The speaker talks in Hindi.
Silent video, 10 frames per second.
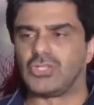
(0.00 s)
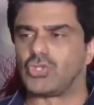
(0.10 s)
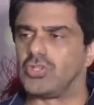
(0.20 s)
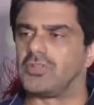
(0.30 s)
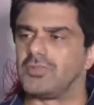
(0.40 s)

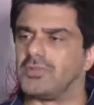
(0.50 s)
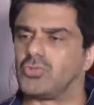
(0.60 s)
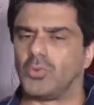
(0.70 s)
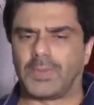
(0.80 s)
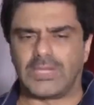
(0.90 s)
इन्जॉय द फिल्म
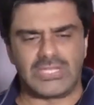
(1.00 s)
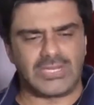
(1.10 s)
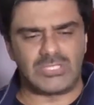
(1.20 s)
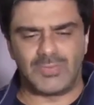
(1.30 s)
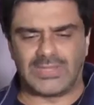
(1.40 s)
तो प्रेशर
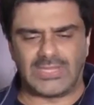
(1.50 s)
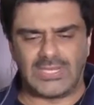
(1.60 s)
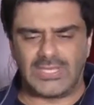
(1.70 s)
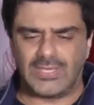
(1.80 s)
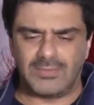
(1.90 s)
किसी बात का
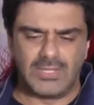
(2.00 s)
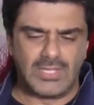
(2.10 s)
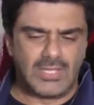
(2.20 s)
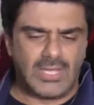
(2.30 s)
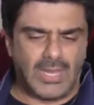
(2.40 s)
नहीं है
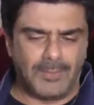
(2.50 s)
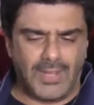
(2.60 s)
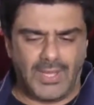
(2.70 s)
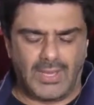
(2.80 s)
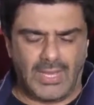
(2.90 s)

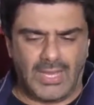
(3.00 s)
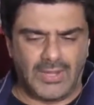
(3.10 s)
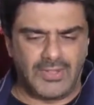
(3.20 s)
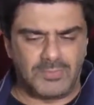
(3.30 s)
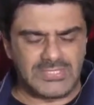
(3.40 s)
अपना
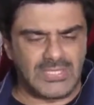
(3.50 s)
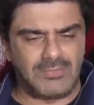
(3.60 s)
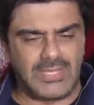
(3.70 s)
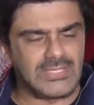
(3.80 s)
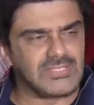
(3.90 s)
100 परसेंट
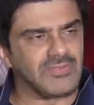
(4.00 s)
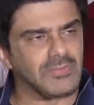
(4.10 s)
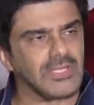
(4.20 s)
मेहनत से फिल्म